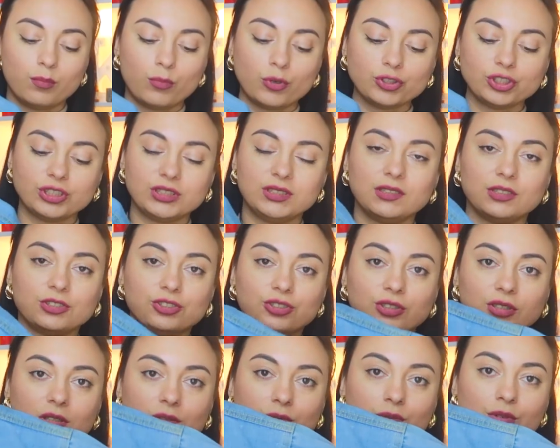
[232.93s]
Может сделать
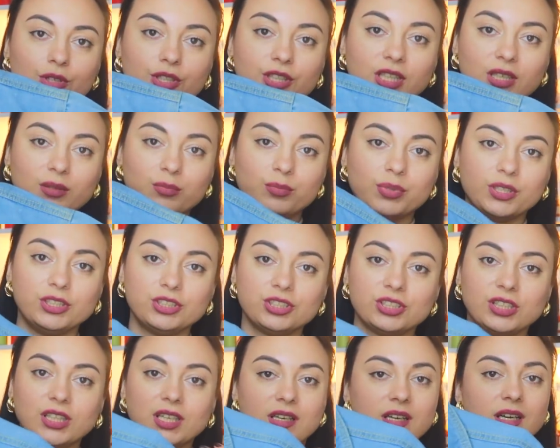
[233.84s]
что-то такое
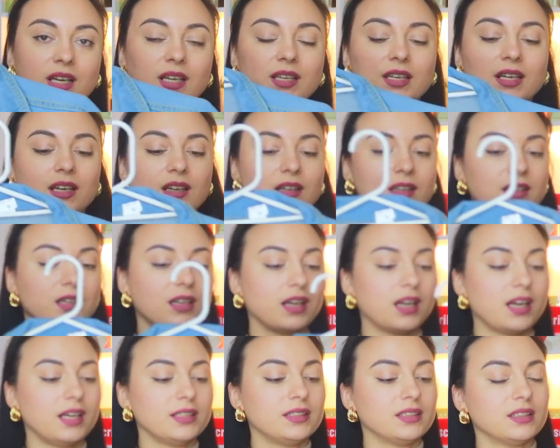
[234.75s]
необычное, а
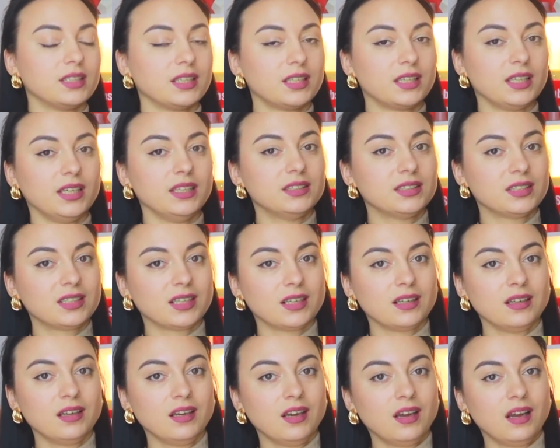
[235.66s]
какая-то
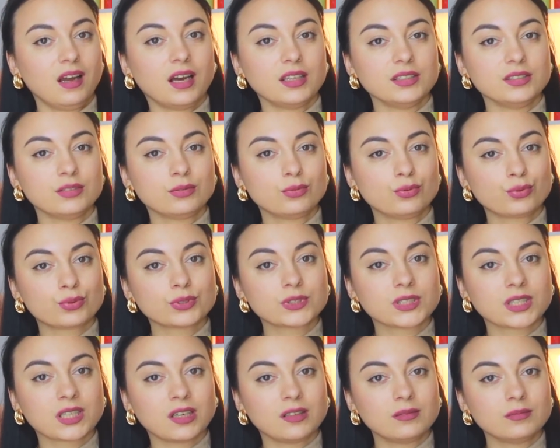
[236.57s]
накидка, а не
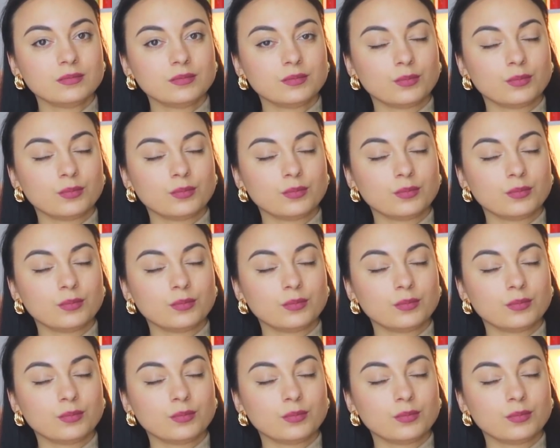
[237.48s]
куртка,